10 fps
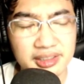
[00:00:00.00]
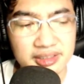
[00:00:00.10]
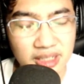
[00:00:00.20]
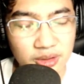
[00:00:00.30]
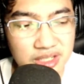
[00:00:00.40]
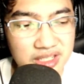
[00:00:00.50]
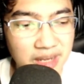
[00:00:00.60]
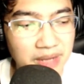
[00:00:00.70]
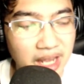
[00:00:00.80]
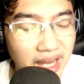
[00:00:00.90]
Satu season
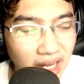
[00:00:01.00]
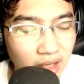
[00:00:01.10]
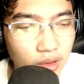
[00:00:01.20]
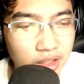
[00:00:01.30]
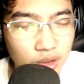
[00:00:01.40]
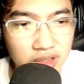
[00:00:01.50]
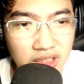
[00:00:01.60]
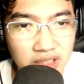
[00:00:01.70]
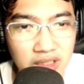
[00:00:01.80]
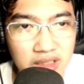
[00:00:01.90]
MDL, lu ikut
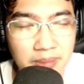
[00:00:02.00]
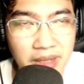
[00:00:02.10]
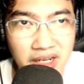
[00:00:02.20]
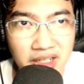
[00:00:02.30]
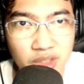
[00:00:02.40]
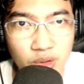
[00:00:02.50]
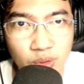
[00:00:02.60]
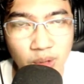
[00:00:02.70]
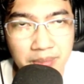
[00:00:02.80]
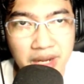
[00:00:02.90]
di tim
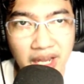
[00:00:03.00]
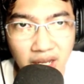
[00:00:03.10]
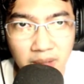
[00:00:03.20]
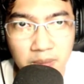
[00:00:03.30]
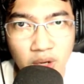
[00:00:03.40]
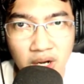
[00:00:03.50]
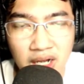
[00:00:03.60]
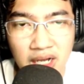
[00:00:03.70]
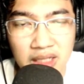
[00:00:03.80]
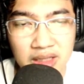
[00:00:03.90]
RRQ MDL
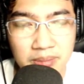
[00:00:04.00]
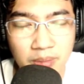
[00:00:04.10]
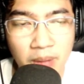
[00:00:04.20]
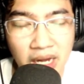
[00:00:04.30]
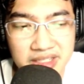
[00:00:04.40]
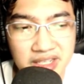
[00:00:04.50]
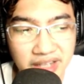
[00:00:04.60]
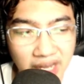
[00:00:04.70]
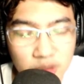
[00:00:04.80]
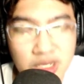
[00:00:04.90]
buat tim Mobile Legends
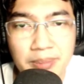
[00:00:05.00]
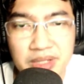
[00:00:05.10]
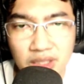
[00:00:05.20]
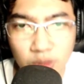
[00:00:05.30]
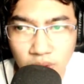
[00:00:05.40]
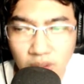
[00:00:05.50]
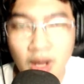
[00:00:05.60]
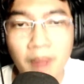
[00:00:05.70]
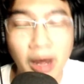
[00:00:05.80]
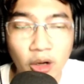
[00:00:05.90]
ya. Terus habis itu
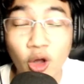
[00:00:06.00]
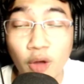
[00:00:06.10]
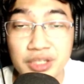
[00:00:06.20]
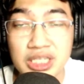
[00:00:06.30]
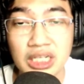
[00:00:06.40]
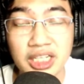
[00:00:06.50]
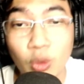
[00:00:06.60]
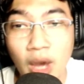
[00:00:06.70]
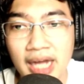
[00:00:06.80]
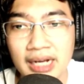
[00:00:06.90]
baru lu officially
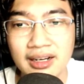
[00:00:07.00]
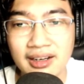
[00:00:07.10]
keluar.